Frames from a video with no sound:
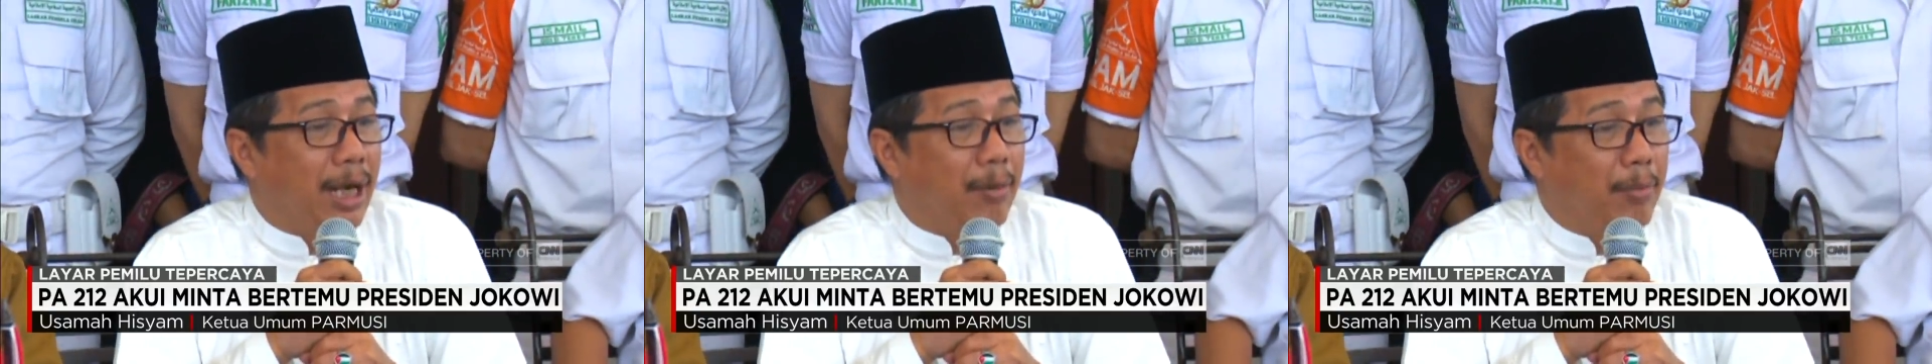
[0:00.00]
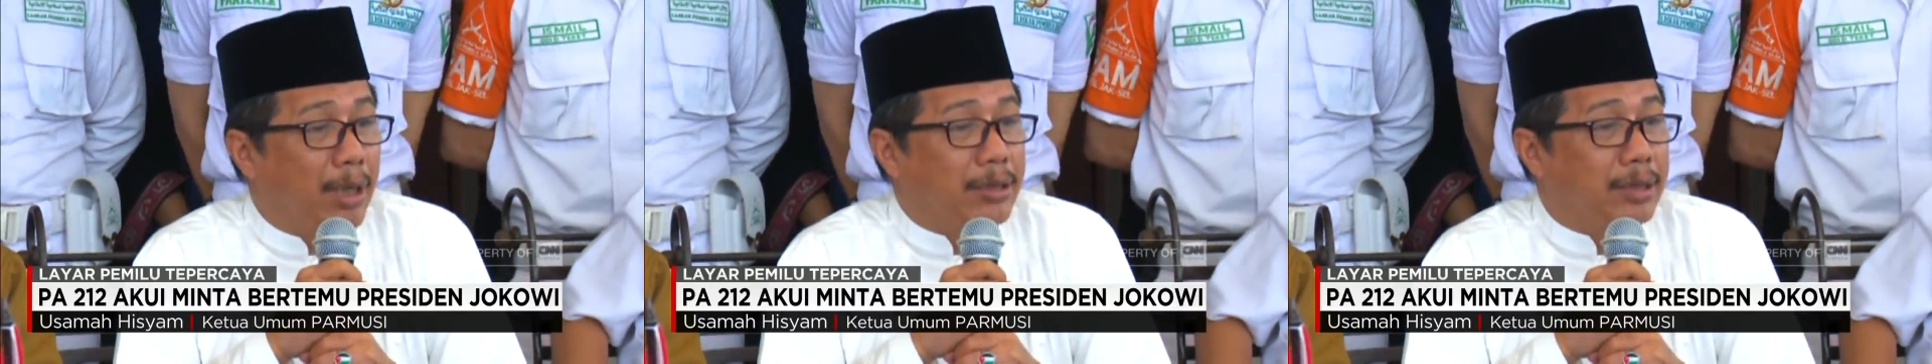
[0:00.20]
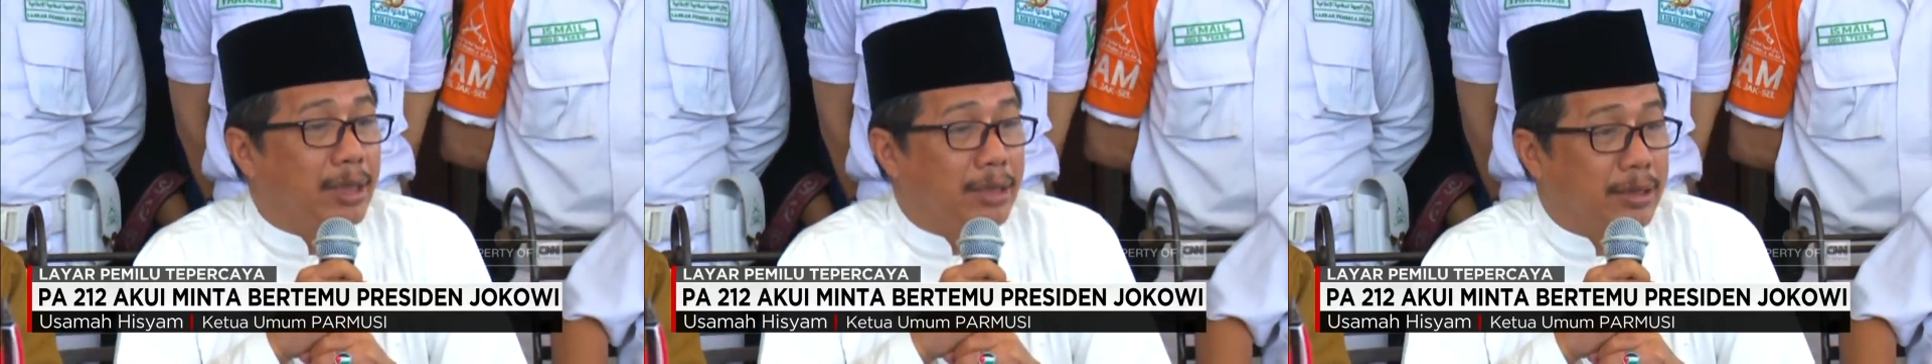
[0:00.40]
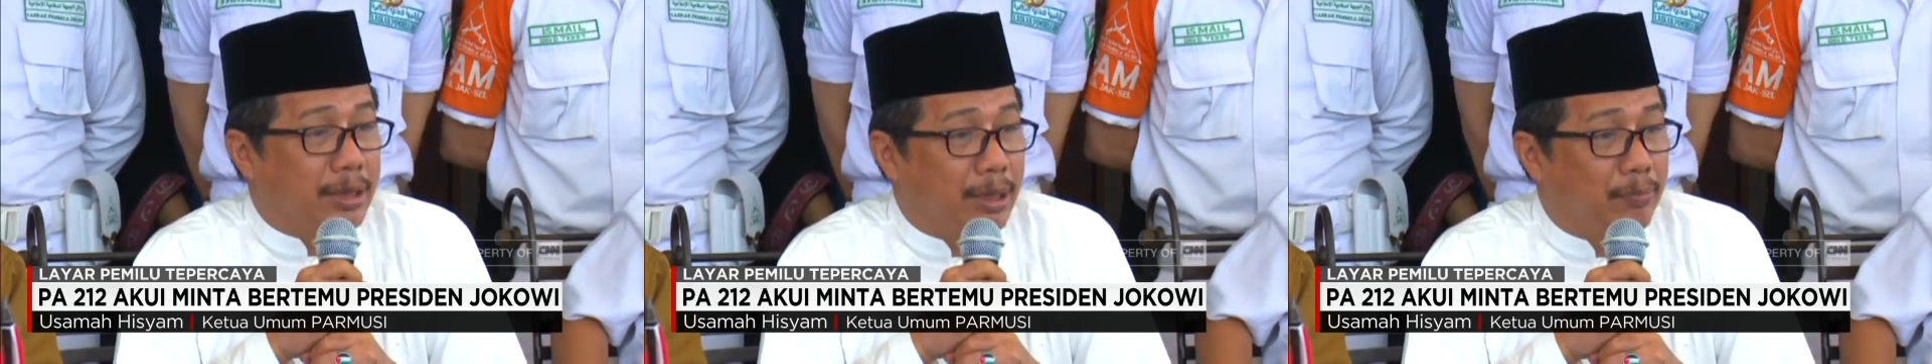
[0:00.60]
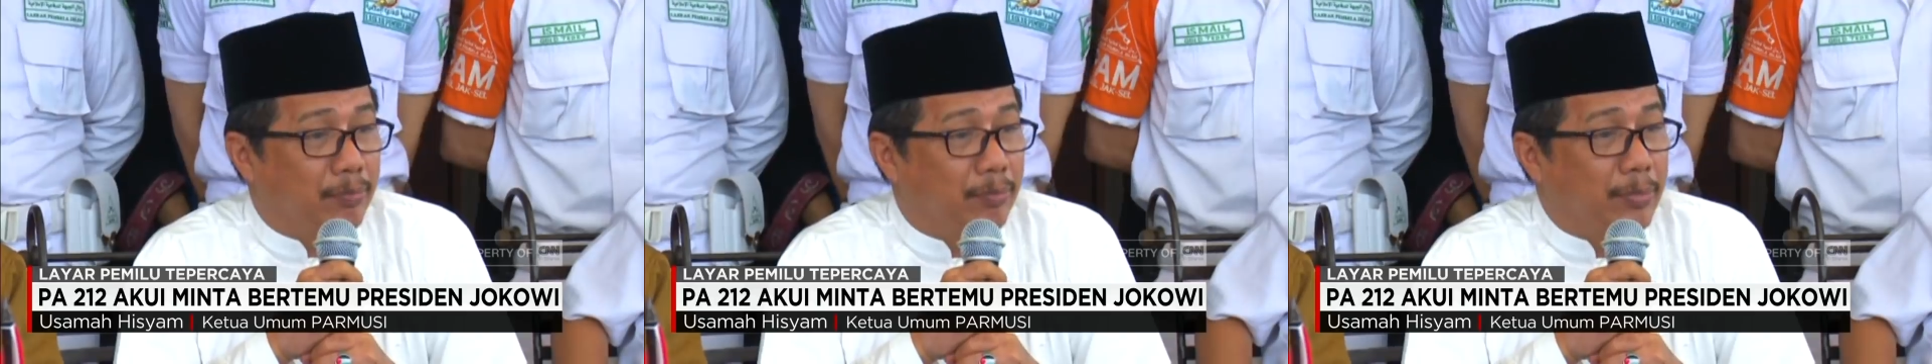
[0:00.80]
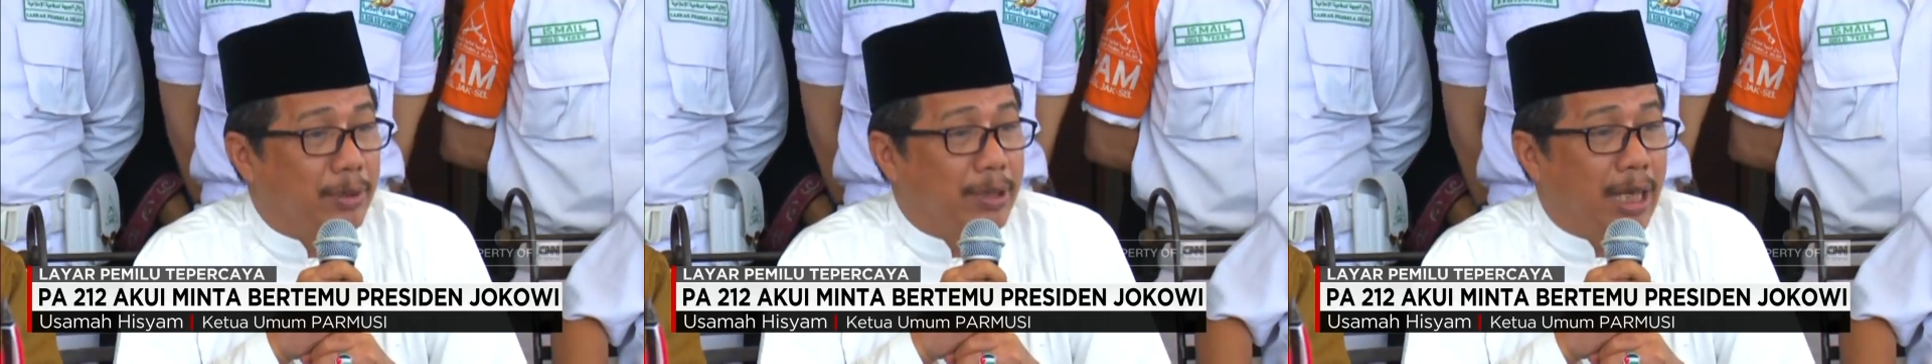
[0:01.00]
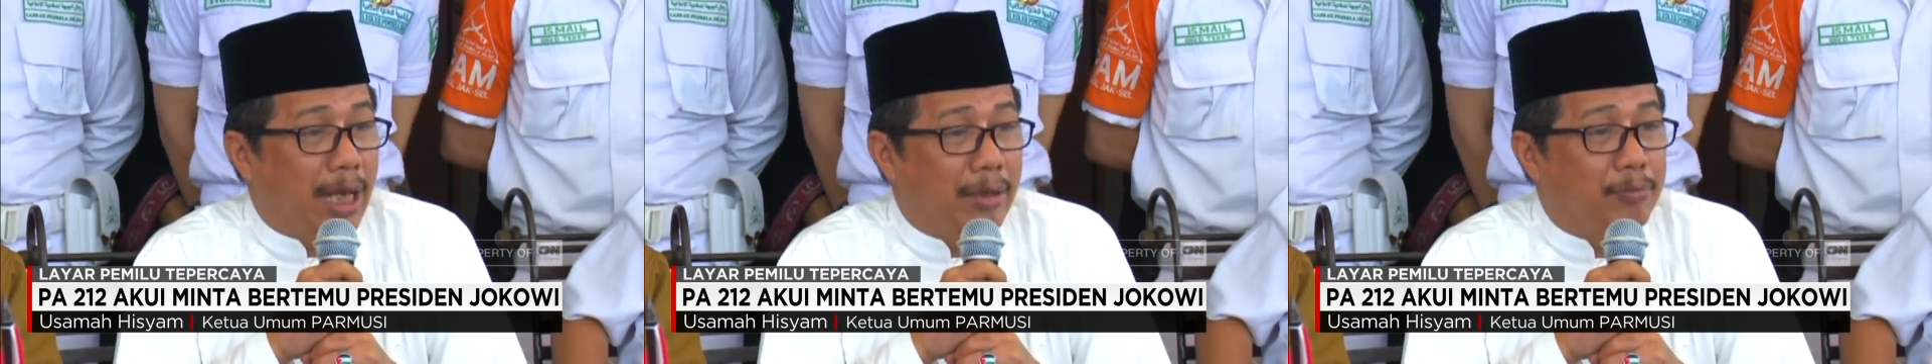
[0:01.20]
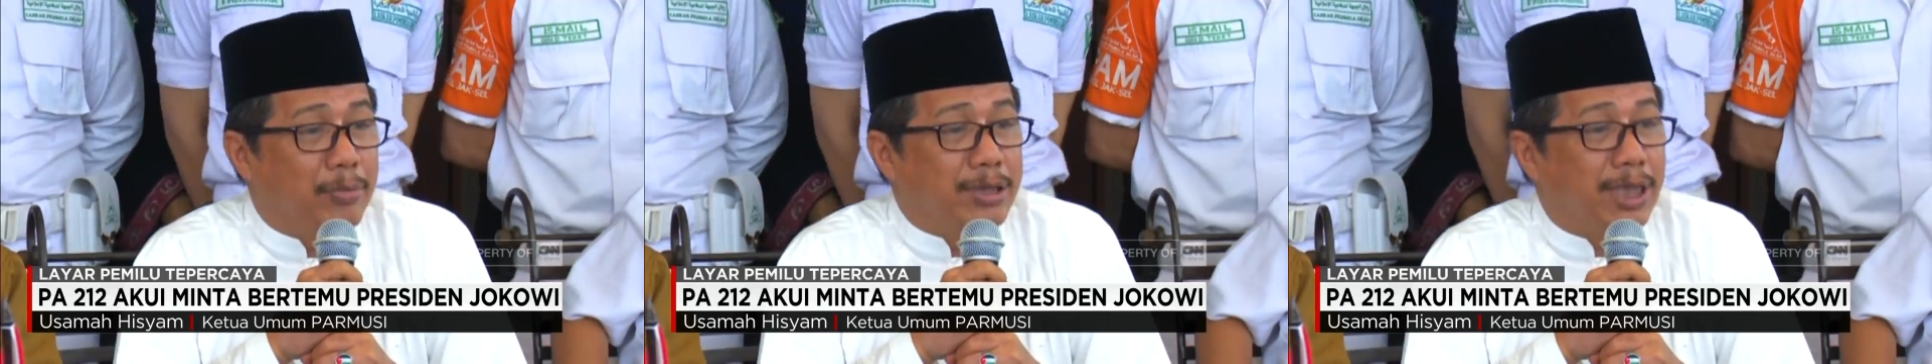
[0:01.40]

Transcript: aman, tertib dan